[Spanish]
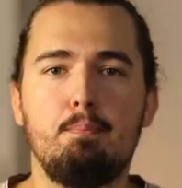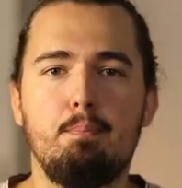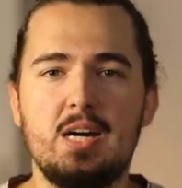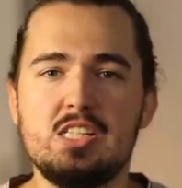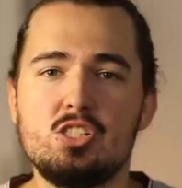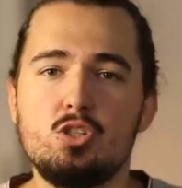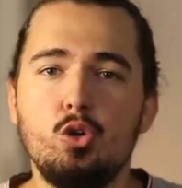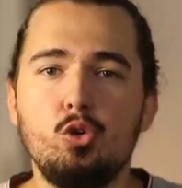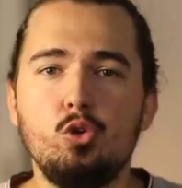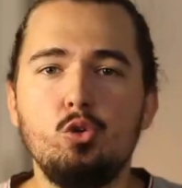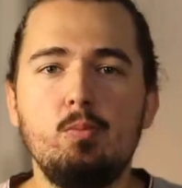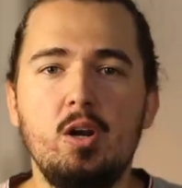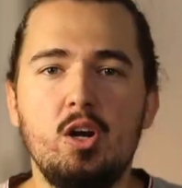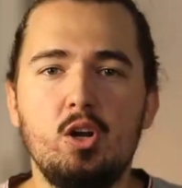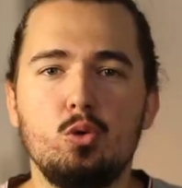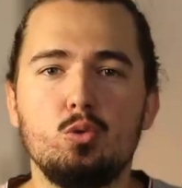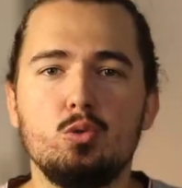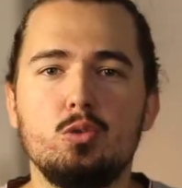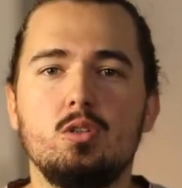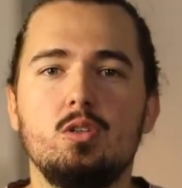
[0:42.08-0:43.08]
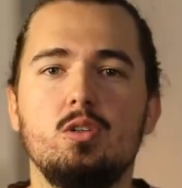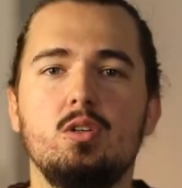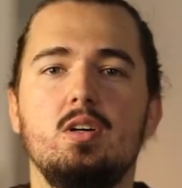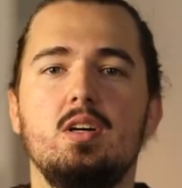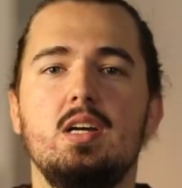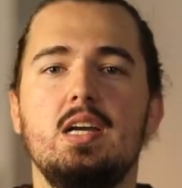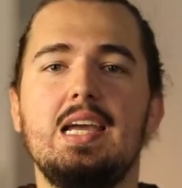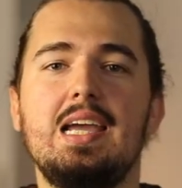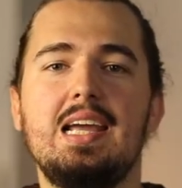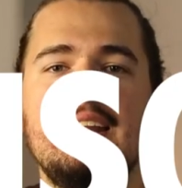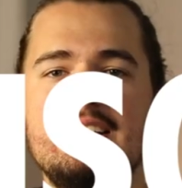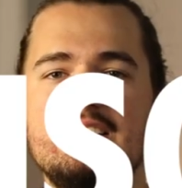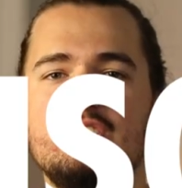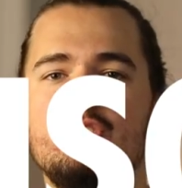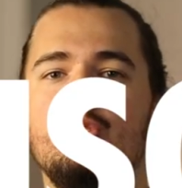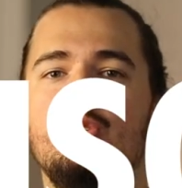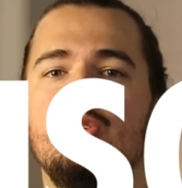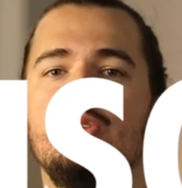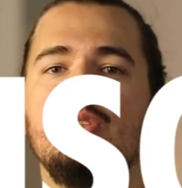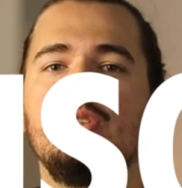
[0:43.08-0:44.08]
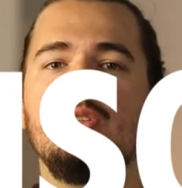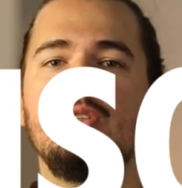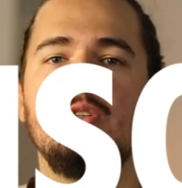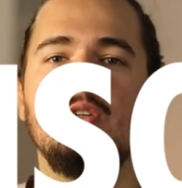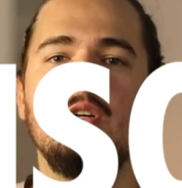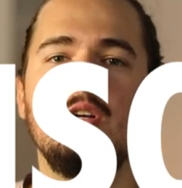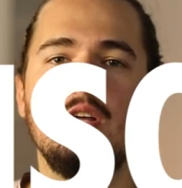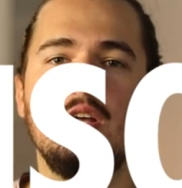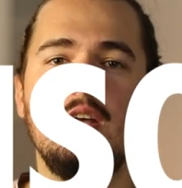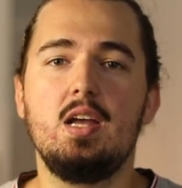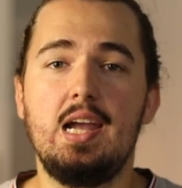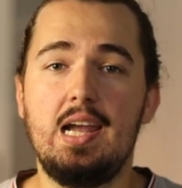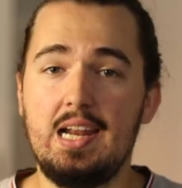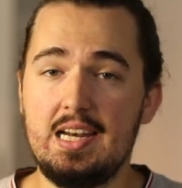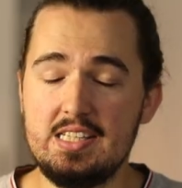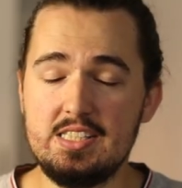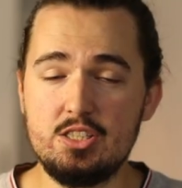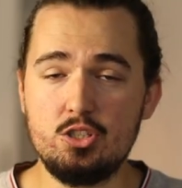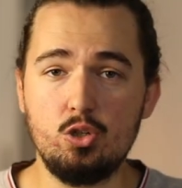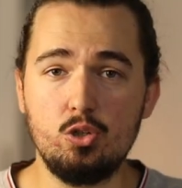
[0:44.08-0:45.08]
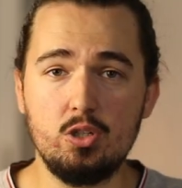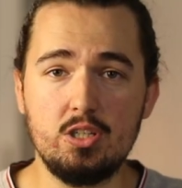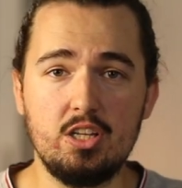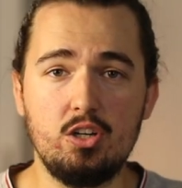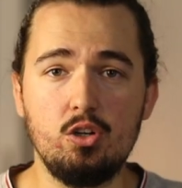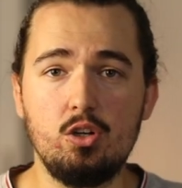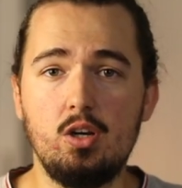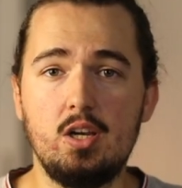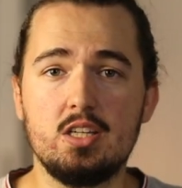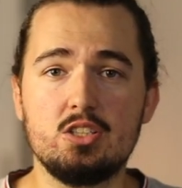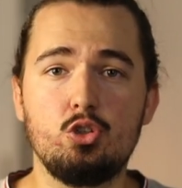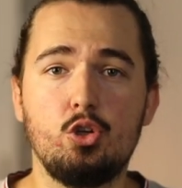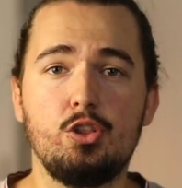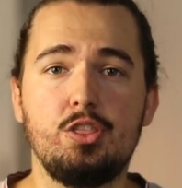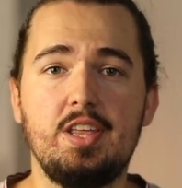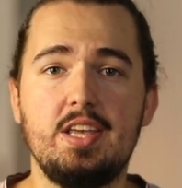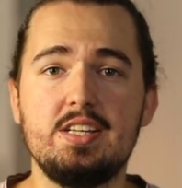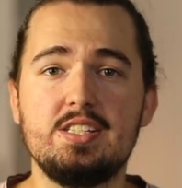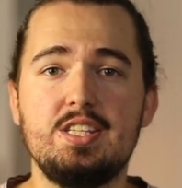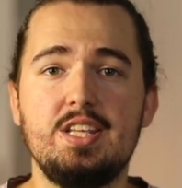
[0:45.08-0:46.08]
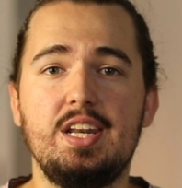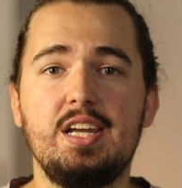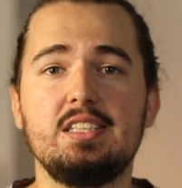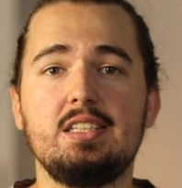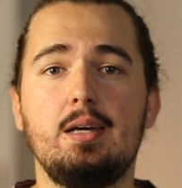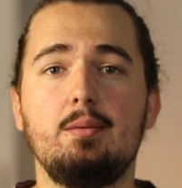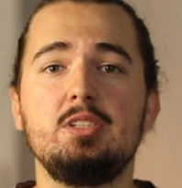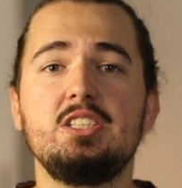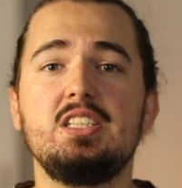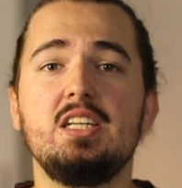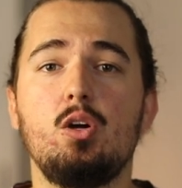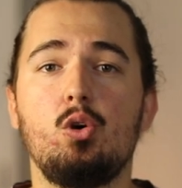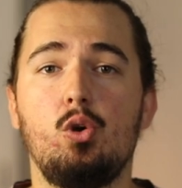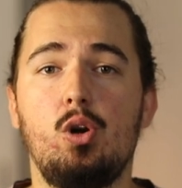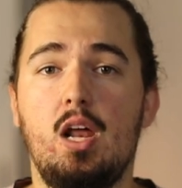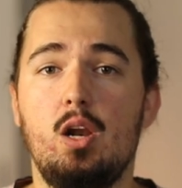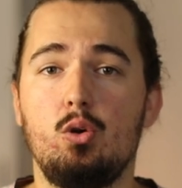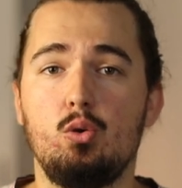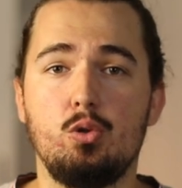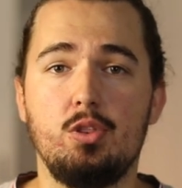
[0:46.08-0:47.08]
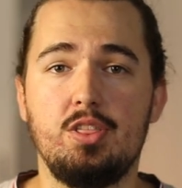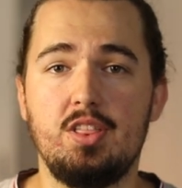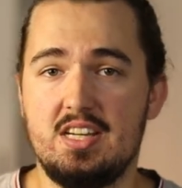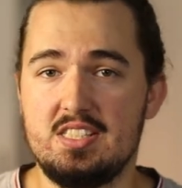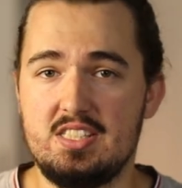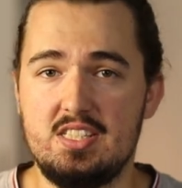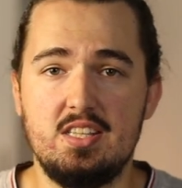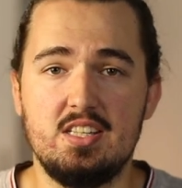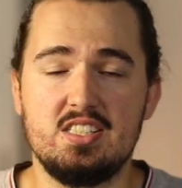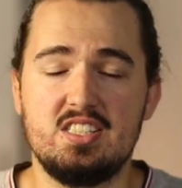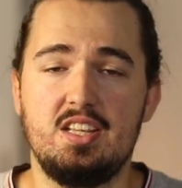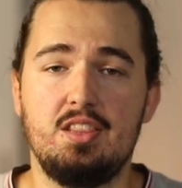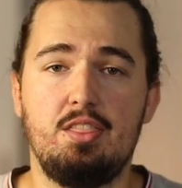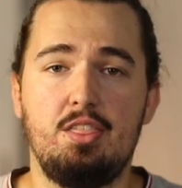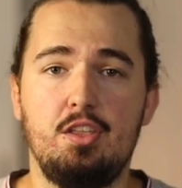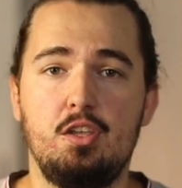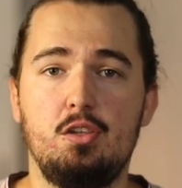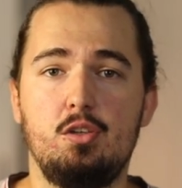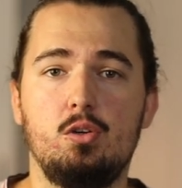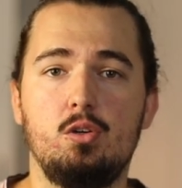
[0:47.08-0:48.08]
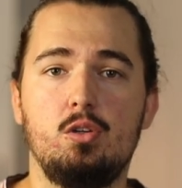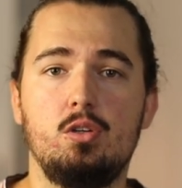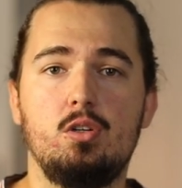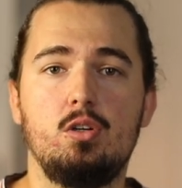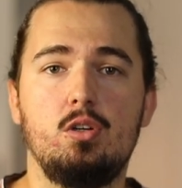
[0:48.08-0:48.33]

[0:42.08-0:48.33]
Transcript: Paso número uno, el ISO. El ISO quiero que lo asociéis directamente con la luz, así de sencillo.